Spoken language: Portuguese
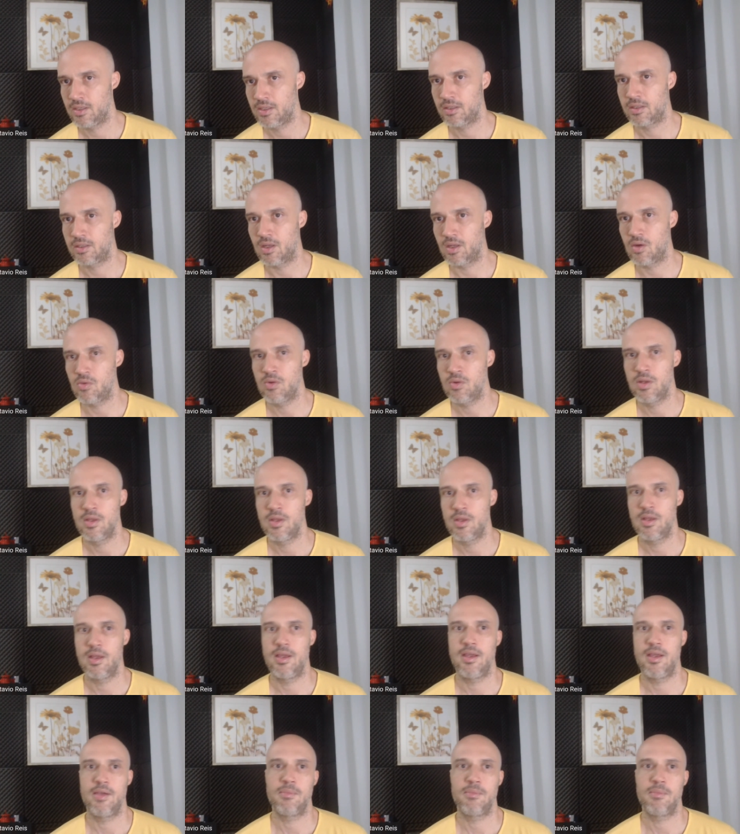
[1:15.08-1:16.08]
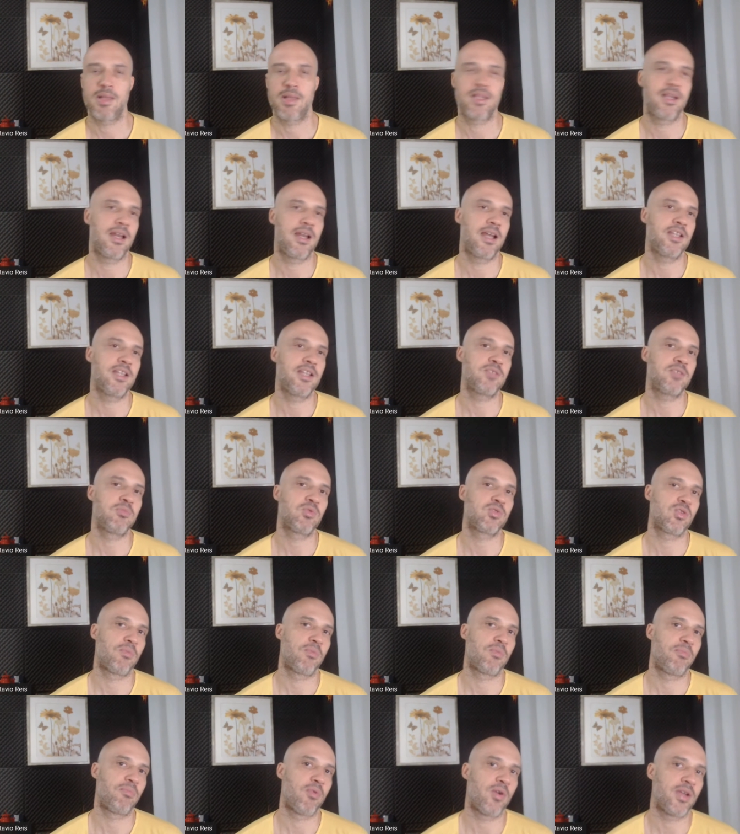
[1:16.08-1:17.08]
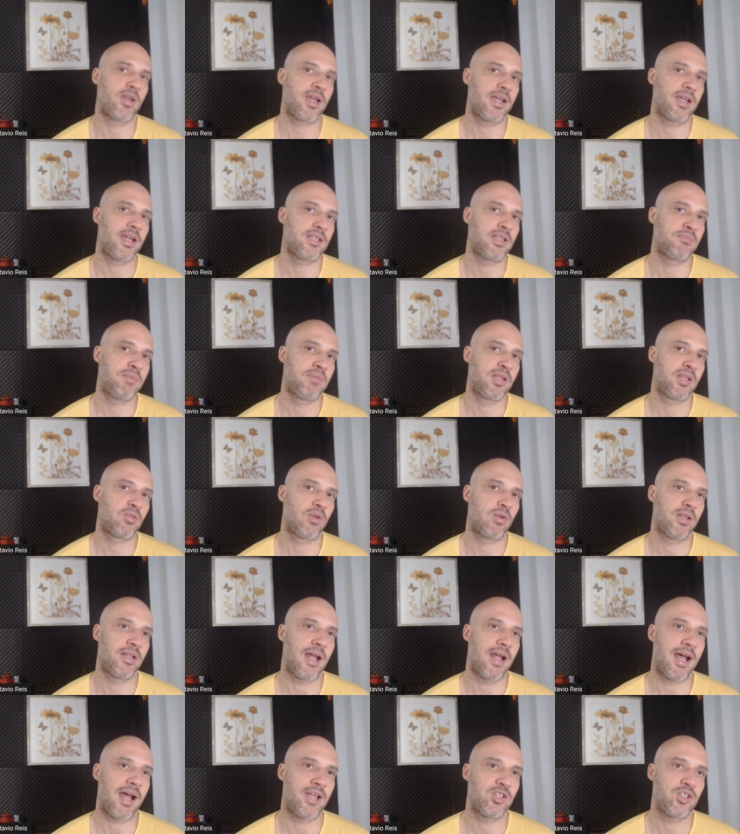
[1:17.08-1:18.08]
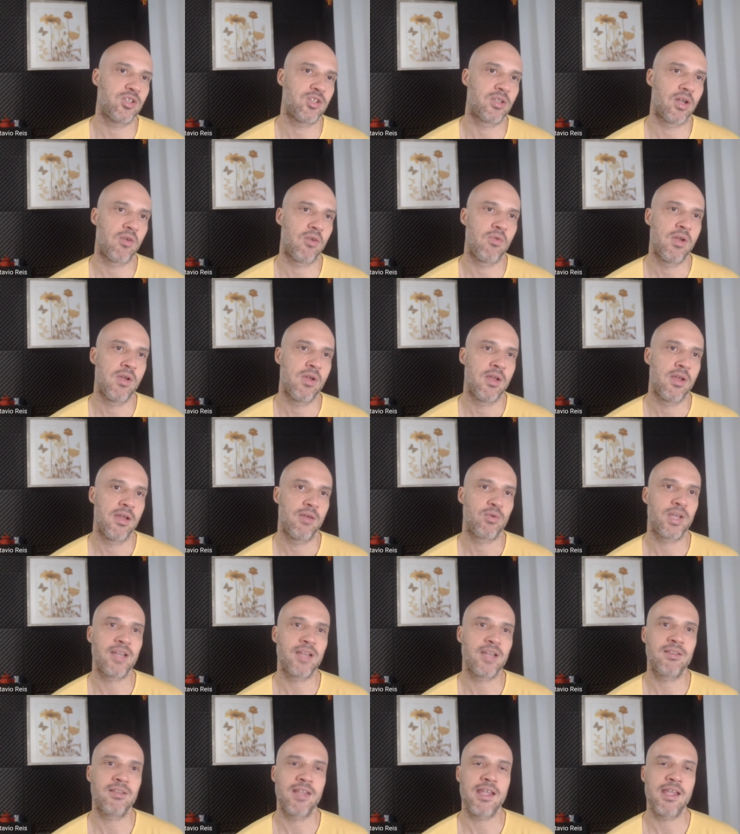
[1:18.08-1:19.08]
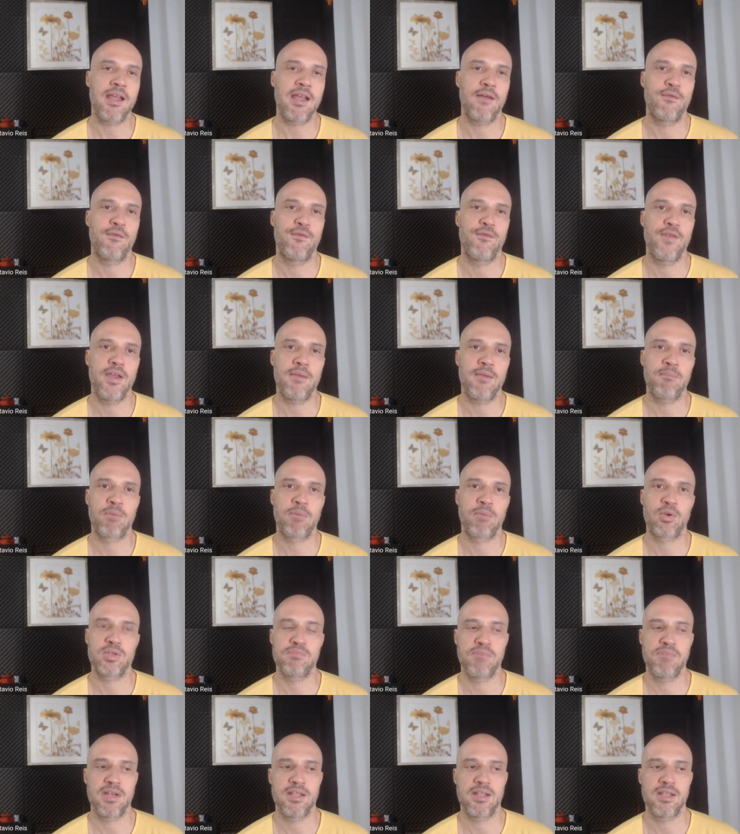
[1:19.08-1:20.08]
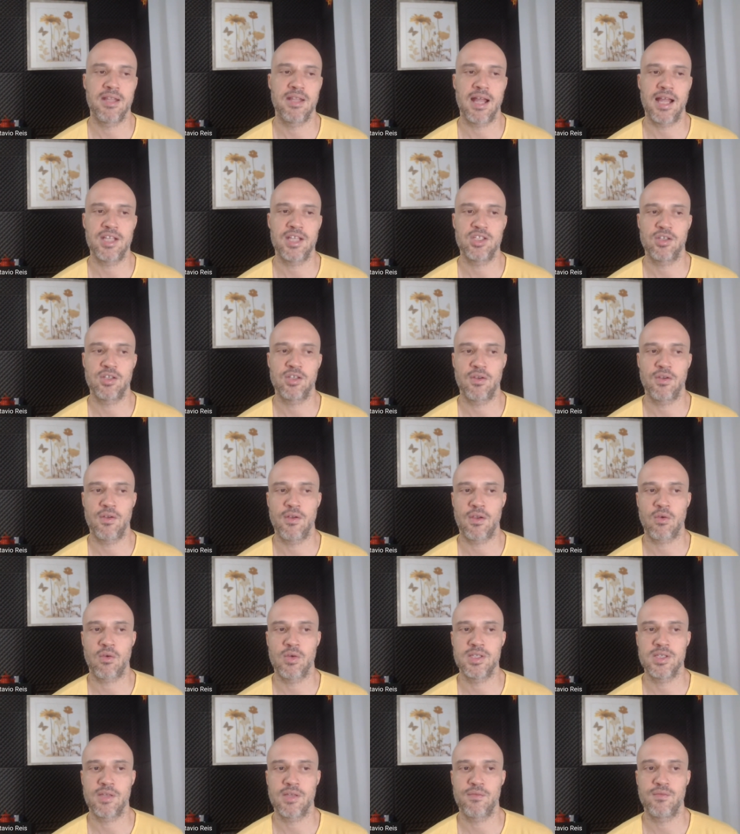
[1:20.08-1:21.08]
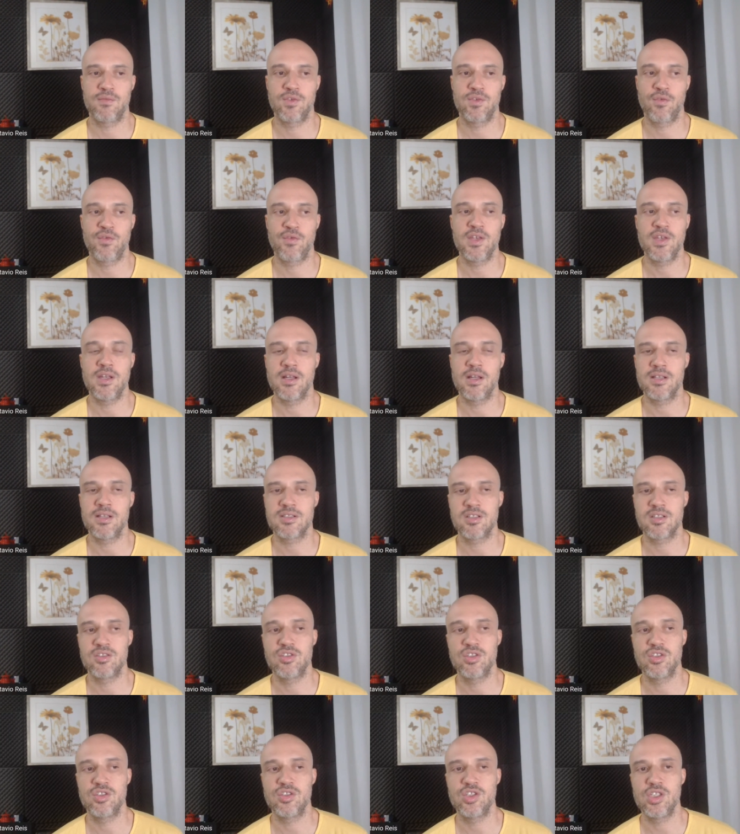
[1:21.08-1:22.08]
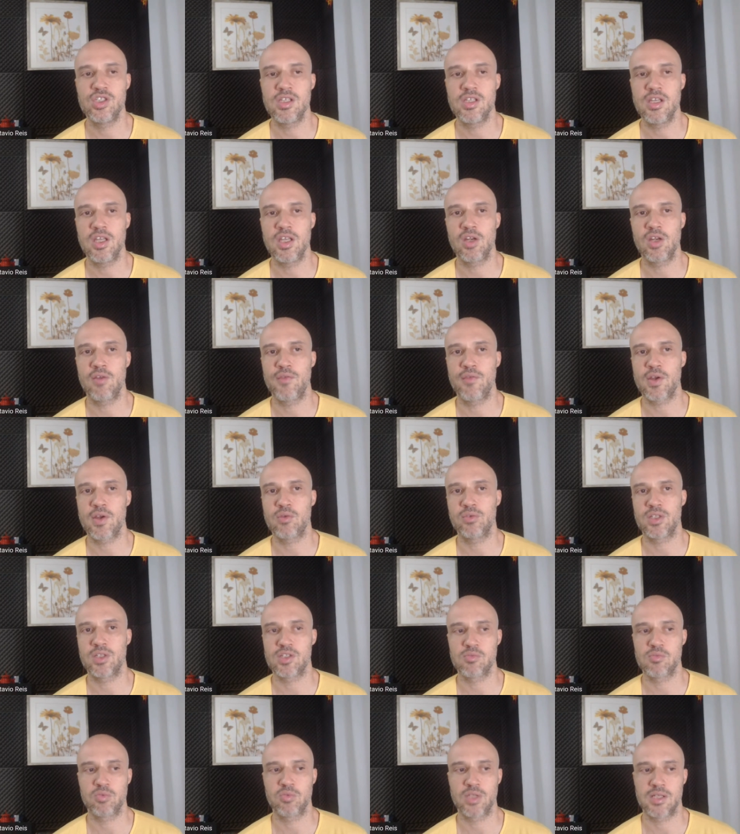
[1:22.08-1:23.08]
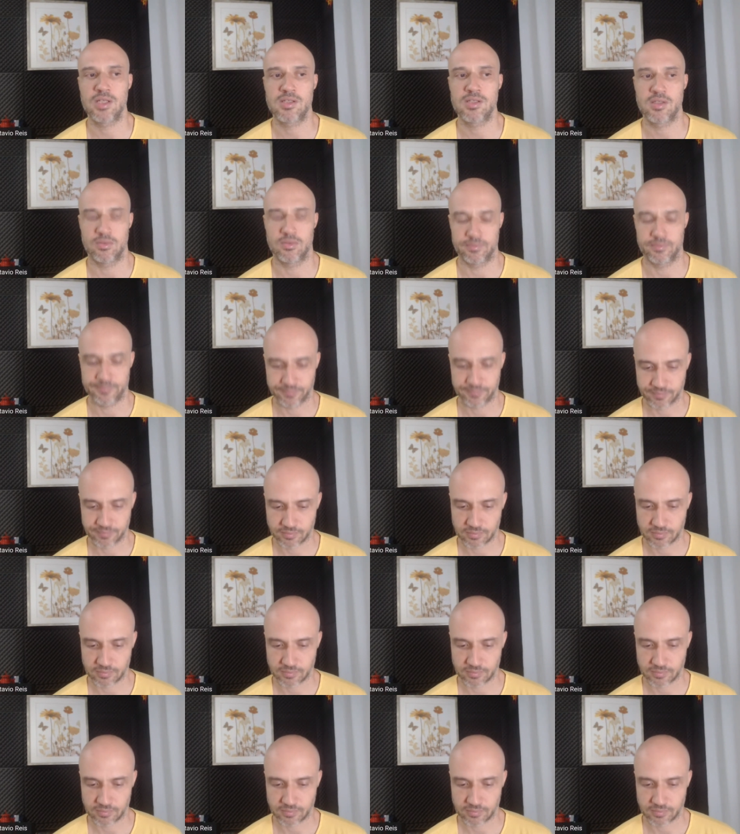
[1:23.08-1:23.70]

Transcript: Então, é, materialismo não se opõe à espiritualidade. Então, o que, que tem a ver prosperidade e coisa de finanças, de dinheiro a ver com transmutação?